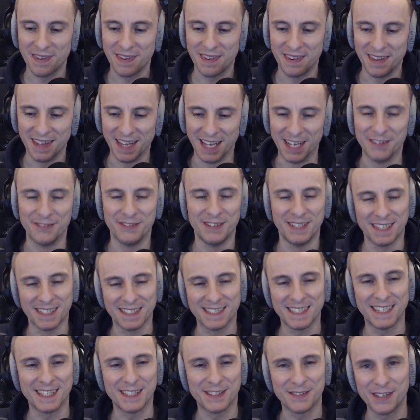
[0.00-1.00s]
nee, wie das
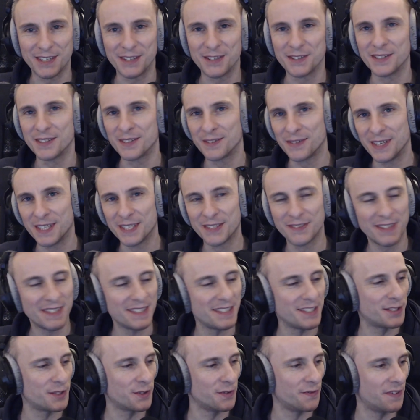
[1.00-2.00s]
Jahr
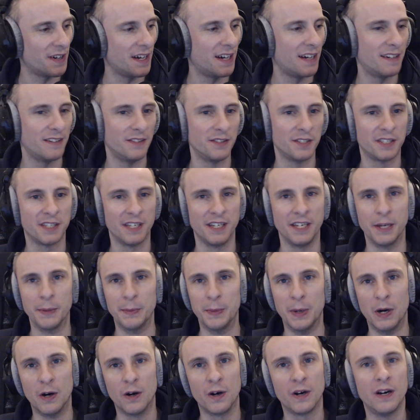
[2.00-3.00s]
2022 so war und dann eben
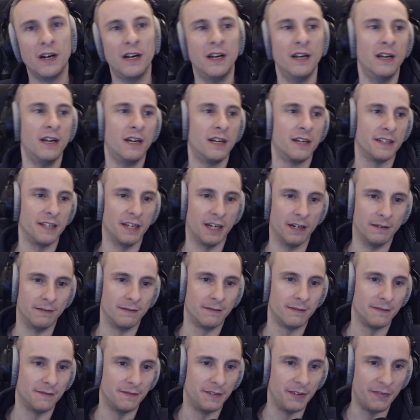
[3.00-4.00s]
auch, ja,
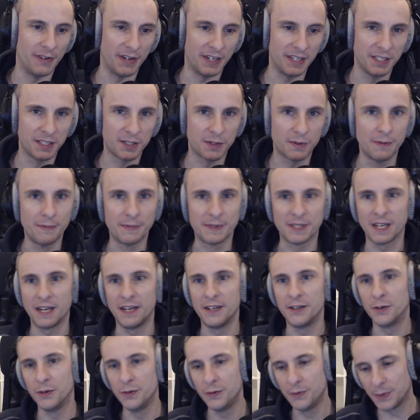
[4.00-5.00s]
wie waren die
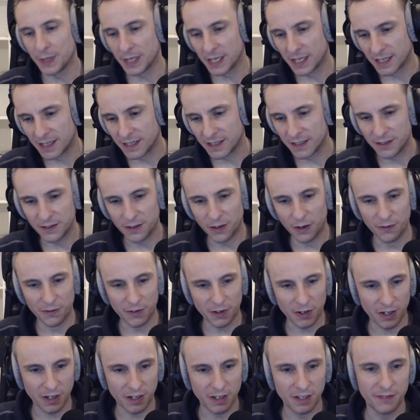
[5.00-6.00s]
Streamzahlen über,
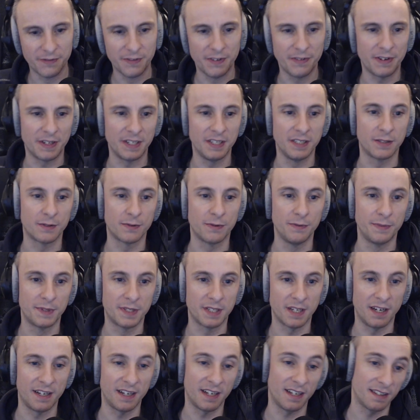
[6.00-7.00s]
overall, wie waren die
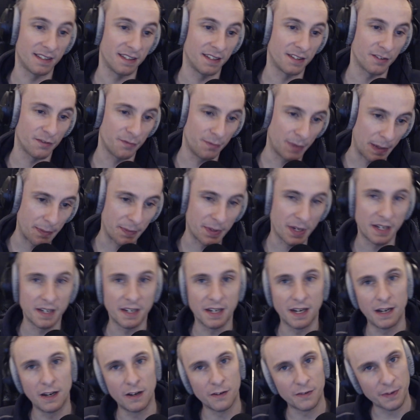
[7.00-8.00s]
Streamzahlen einerseits auf meinem
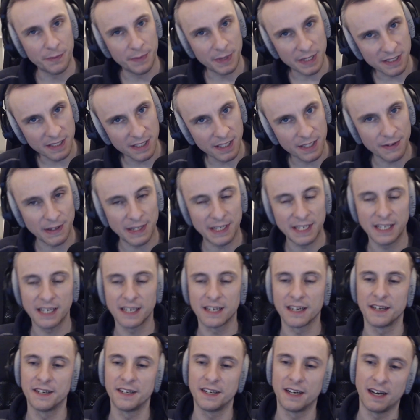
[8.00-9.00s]
Kanal, auf dem
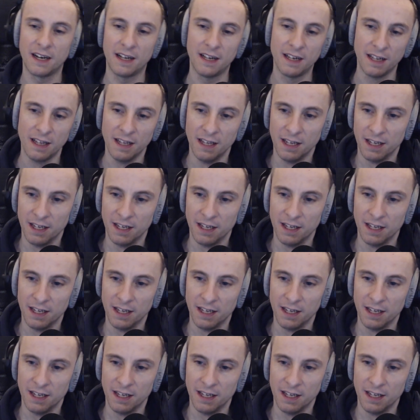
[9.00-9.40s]
SC2.de-Kanal